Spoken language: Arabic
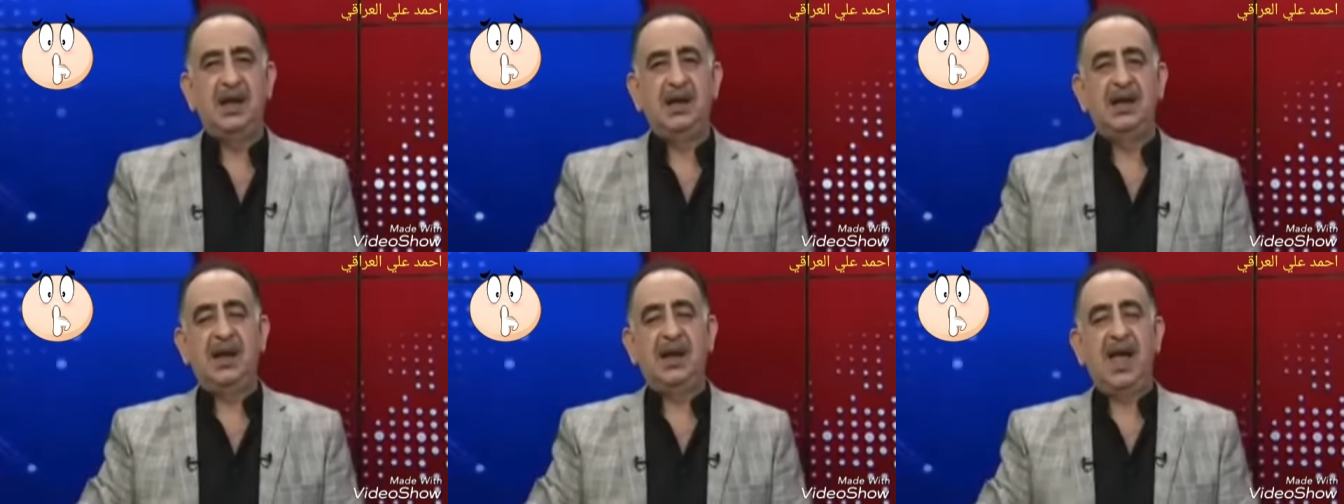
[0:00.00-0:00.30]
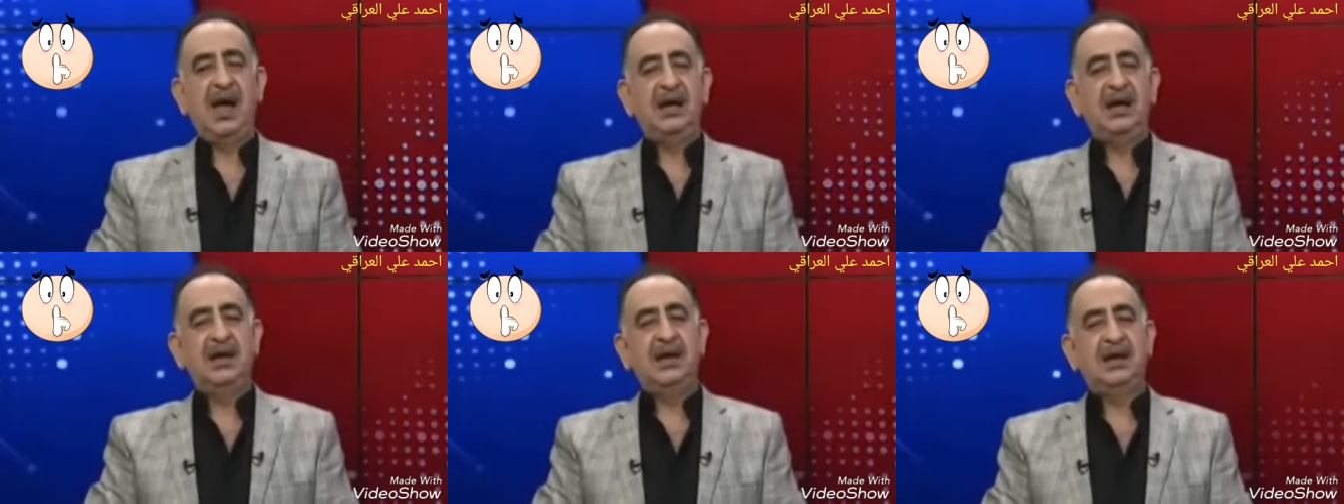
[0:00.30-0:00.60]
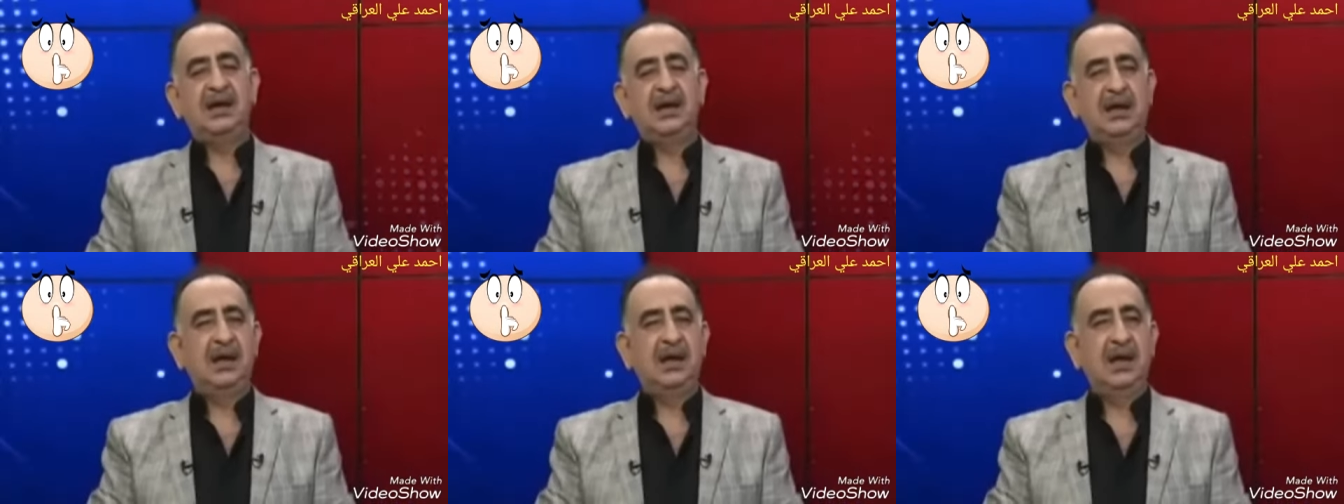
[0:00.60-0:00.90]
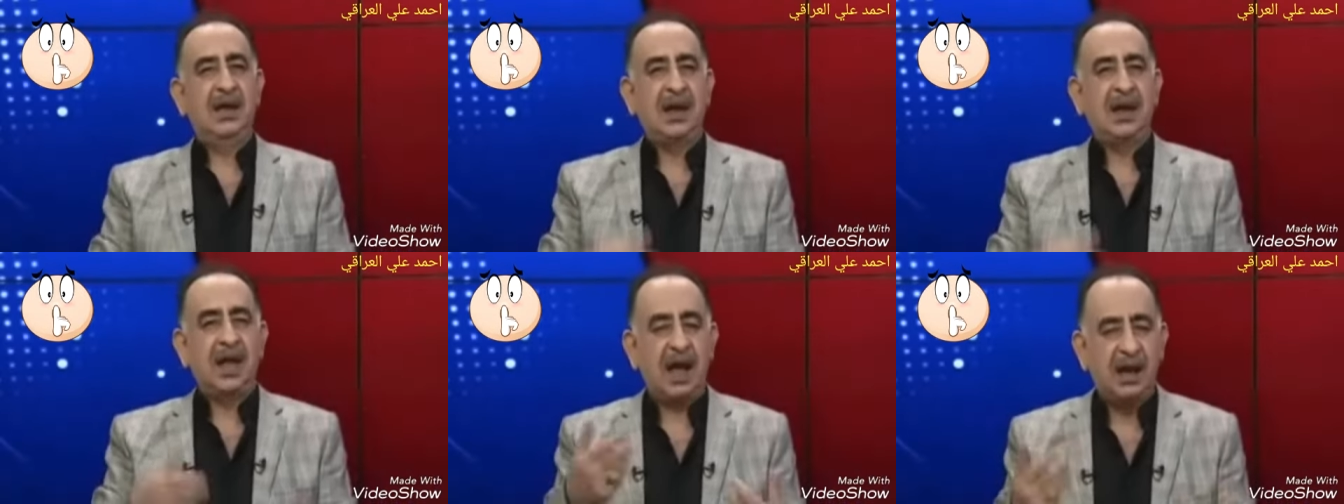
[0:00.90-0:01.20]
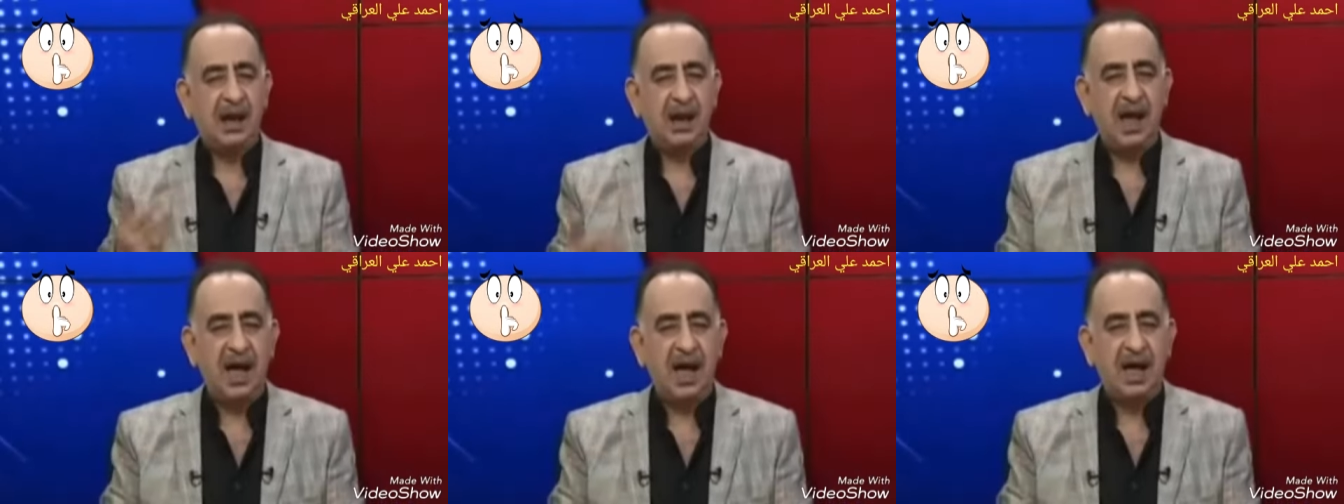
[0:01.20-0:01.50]
الحقيقية
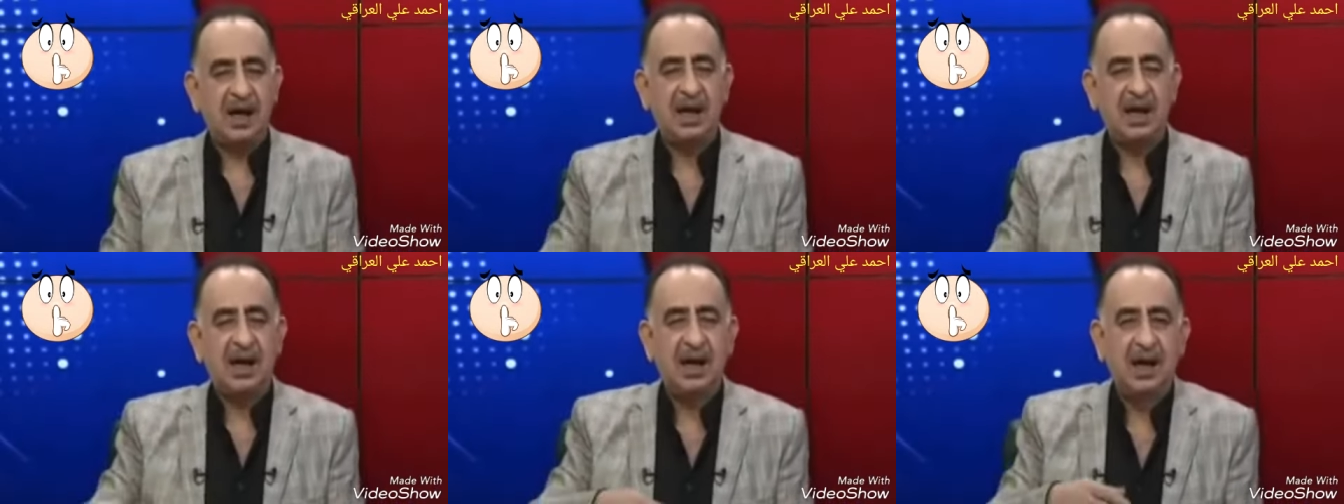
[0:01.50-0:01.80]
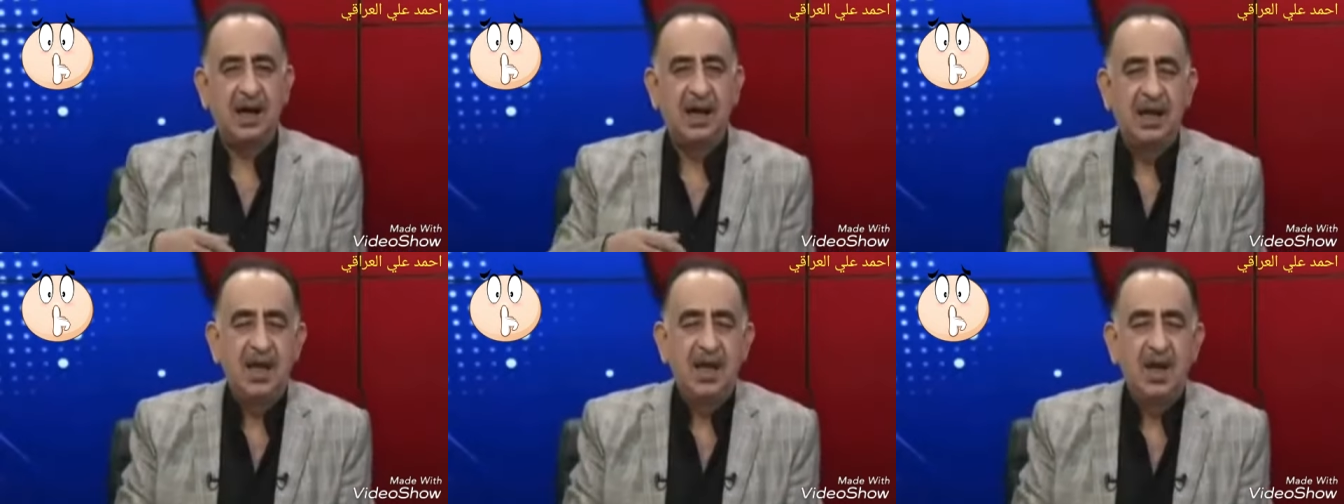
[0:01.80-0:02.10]
الخلاقة